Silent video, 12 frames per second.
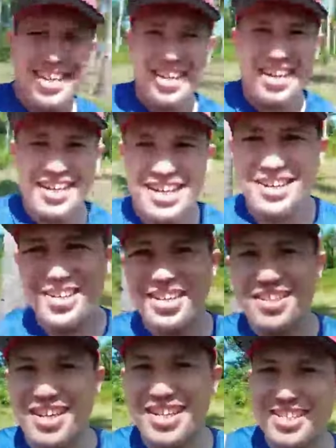ng ano
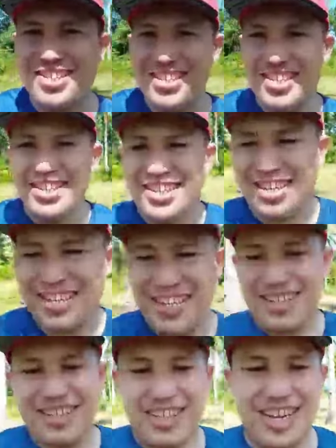dito guys oh
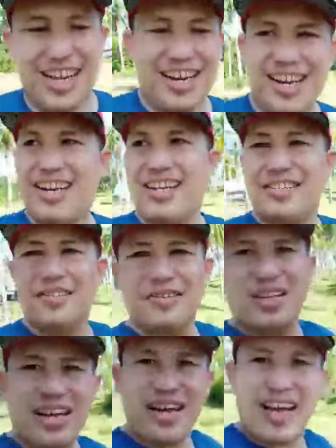daanan. So,
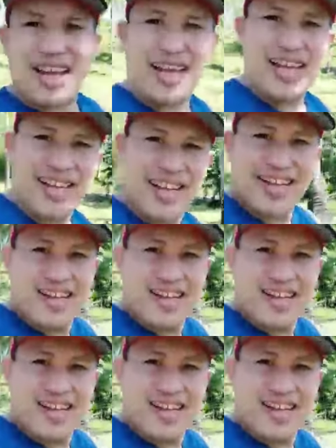yan.